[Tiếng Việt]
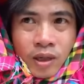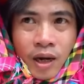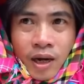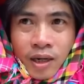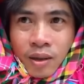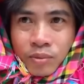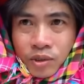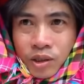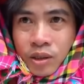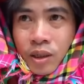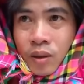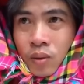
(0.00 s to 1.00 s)
Khá khẩm
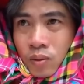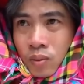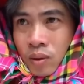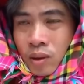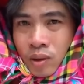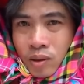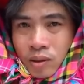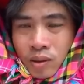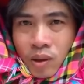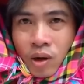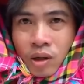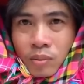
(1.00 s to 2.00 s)
gì đâu
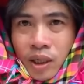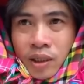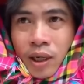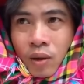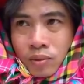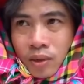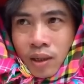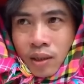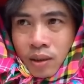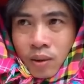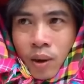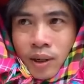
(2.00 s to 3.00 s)
Có mấy đồng
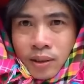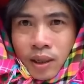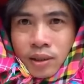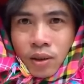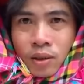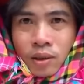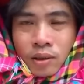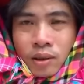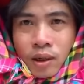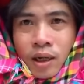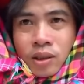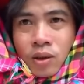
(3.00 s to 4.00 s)
thằng khoai tây nó
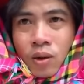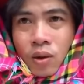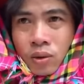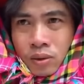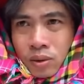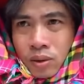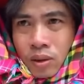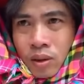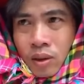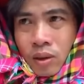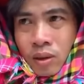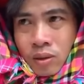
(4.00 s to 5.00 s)
lừa hết rồi
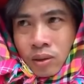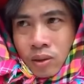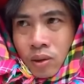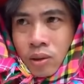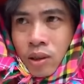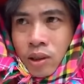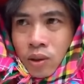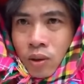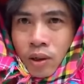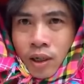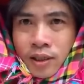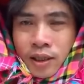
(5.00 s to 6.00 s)
Nó đưa
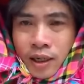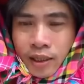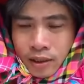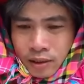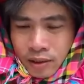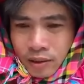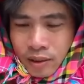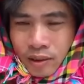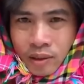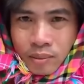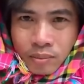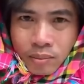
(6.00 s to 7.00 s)
cho cái này
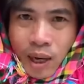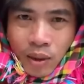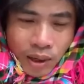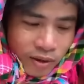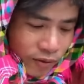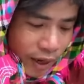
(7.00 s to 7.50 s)
Bảo là